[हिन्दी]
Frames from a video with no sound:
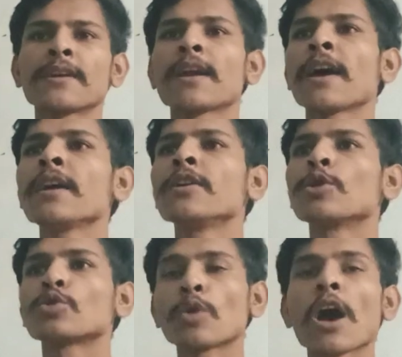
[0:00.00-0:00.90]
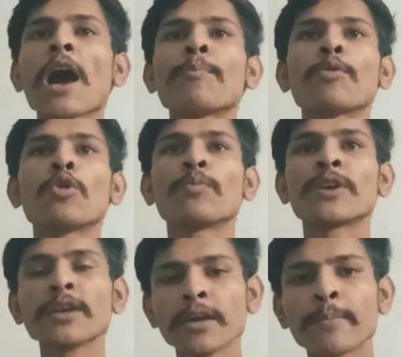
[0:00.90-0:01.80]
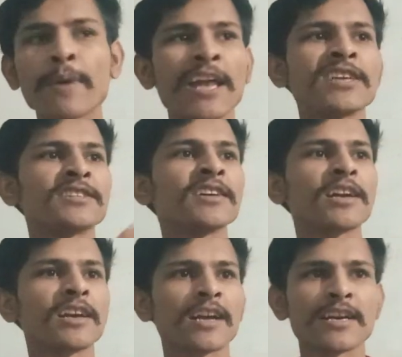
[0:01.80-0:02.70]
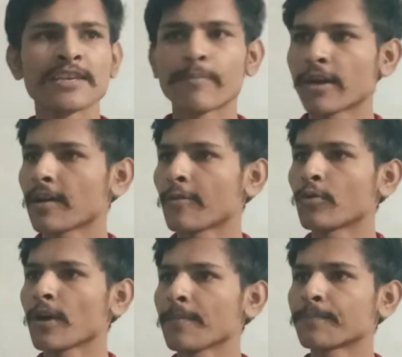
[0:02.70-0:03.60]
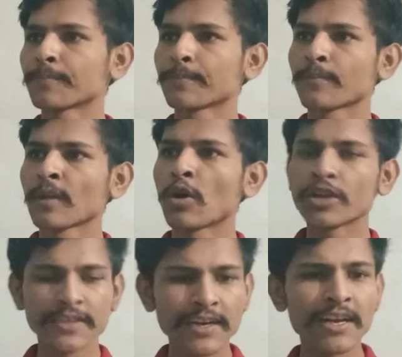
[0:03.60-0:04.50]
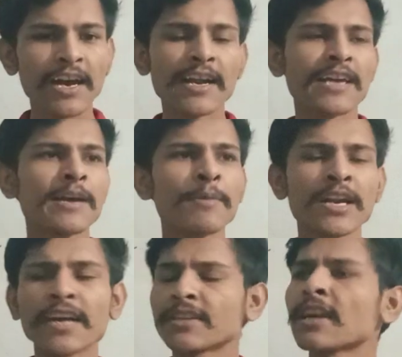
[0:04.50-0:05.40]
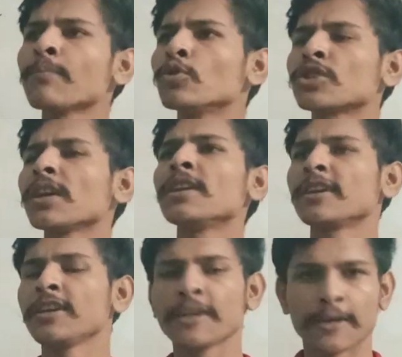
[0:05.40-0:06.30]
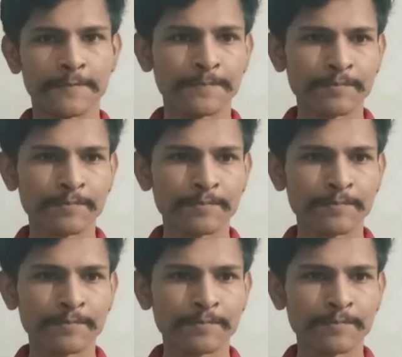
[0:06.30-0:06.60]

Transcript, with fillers: करना है तो आपको भी पहले जंगल का राजा बनना होगा और जंगल का राजा बनना इतना मुश्किल नहीं है